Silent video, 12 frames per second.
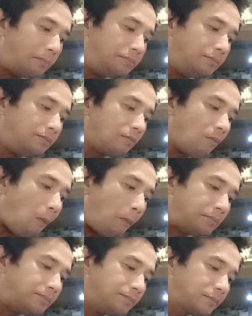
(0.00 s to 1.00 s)
medyo
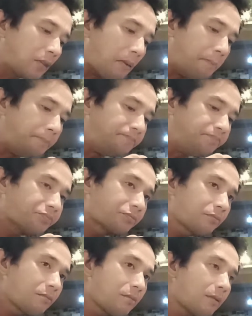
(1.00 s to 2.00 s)

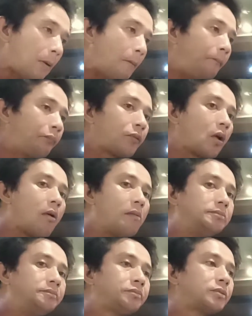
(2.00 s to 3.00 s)
kasi medyo may
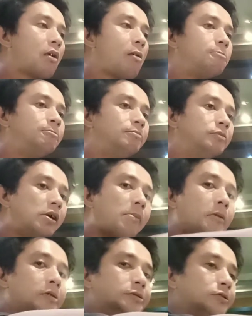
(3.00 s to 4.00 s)

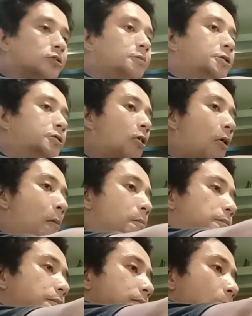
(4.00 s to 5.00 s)
kataasan
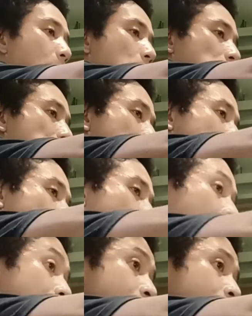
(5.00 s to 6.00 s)
ng konti mga
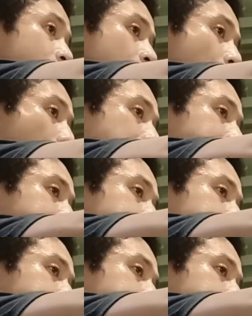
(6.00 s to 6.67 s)
kapartner ha